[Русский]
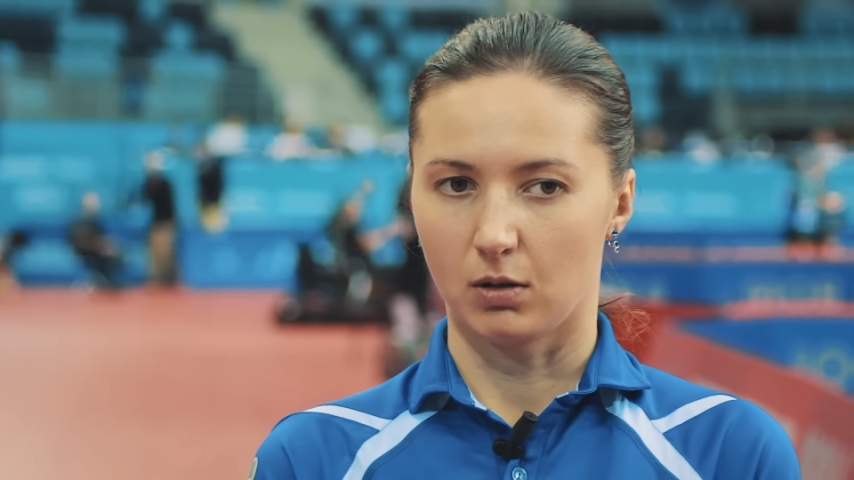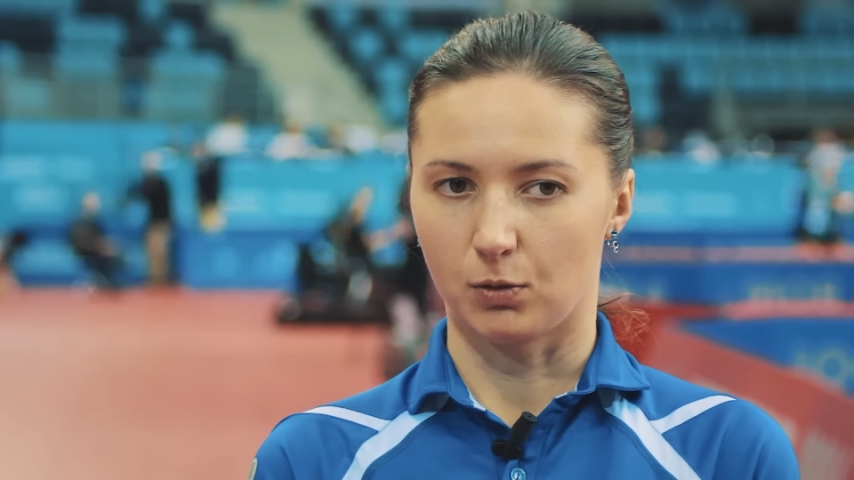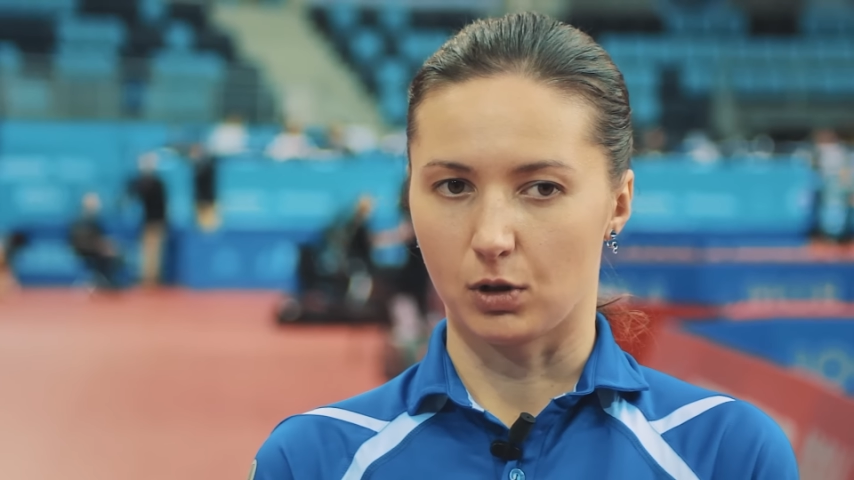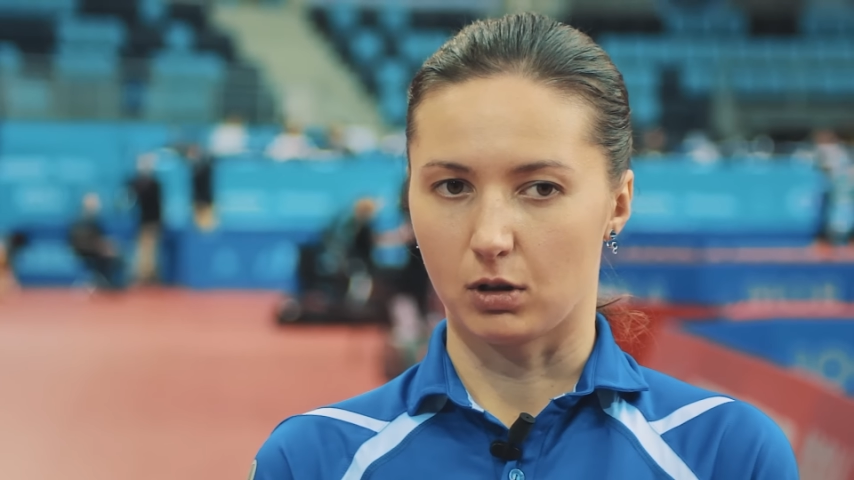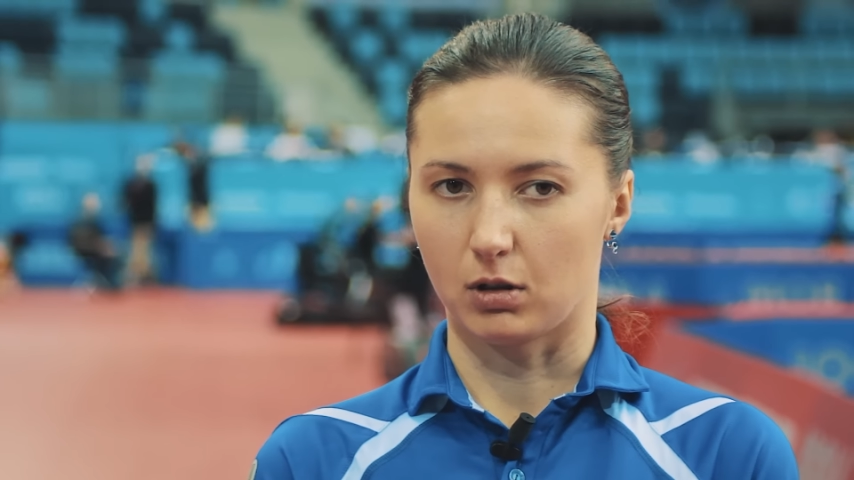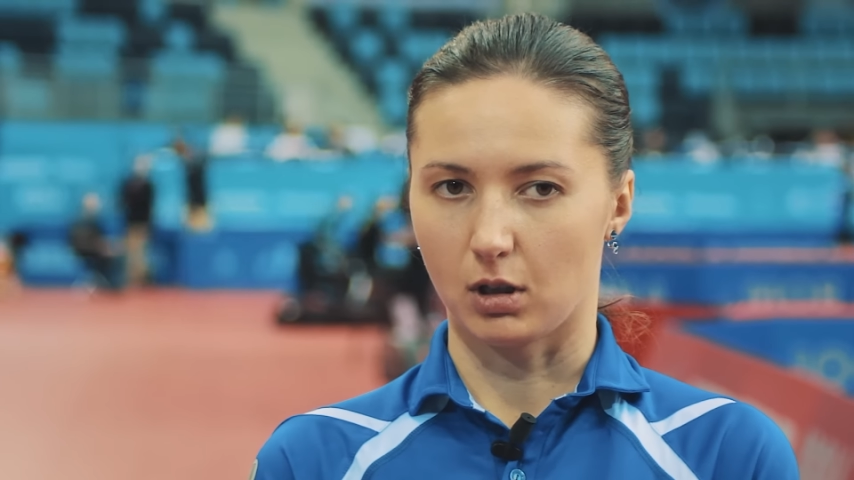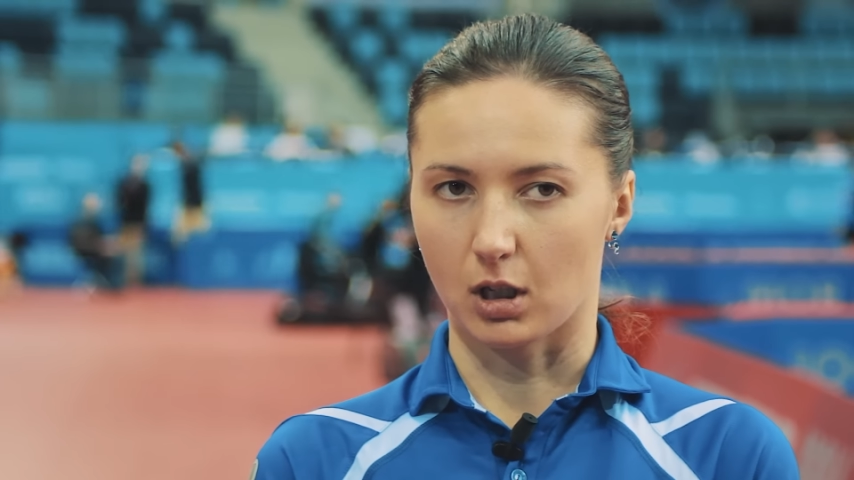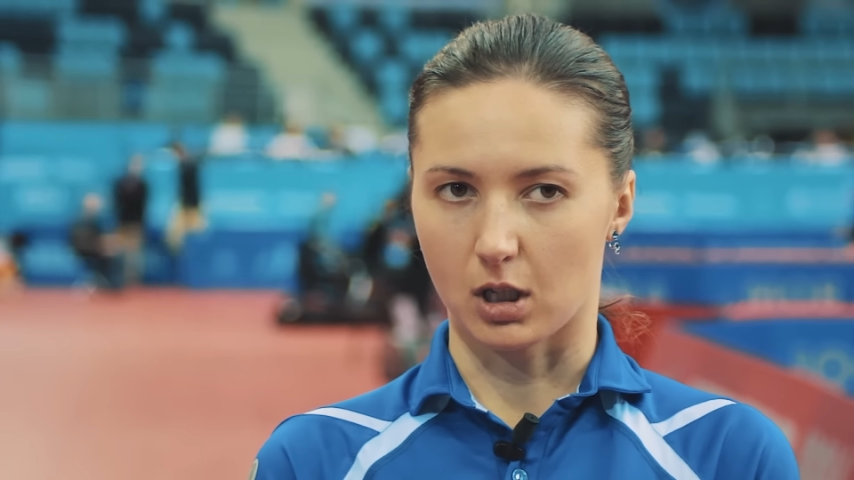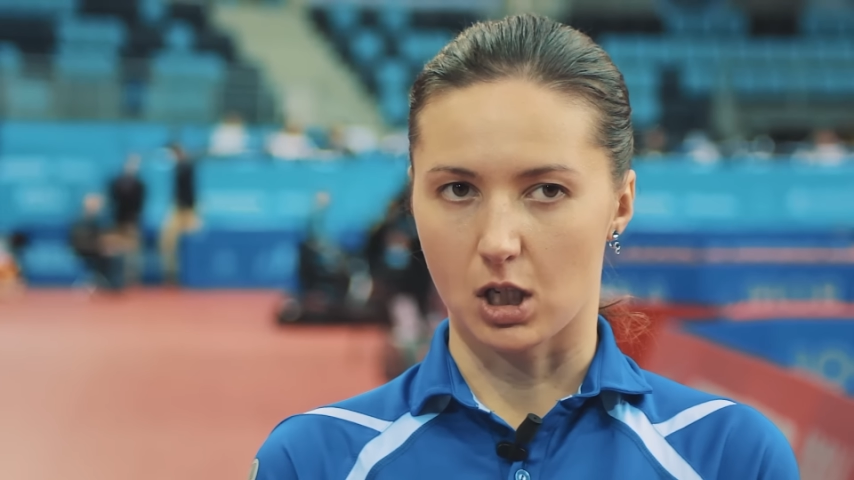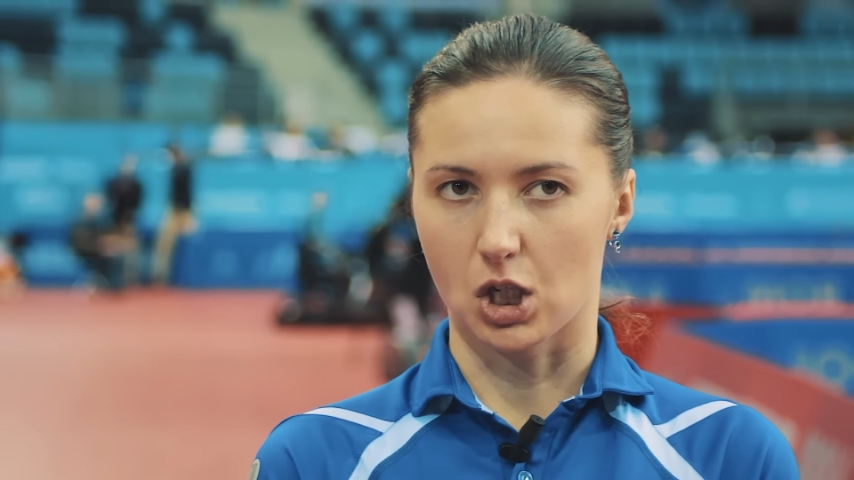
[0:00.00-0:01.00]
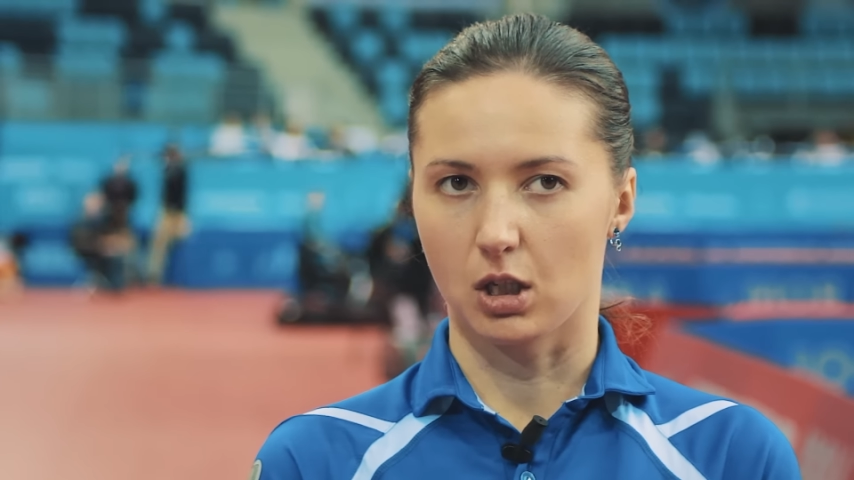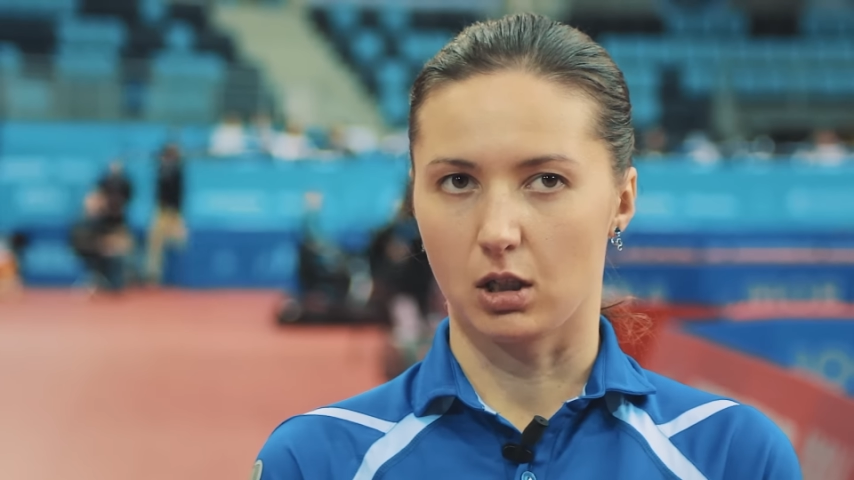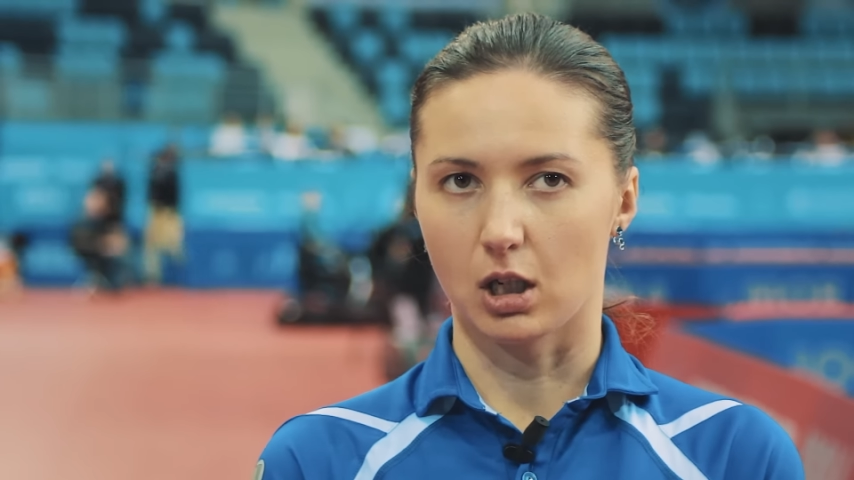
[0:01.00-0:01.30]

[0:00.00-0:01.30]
Вот, и, конечно,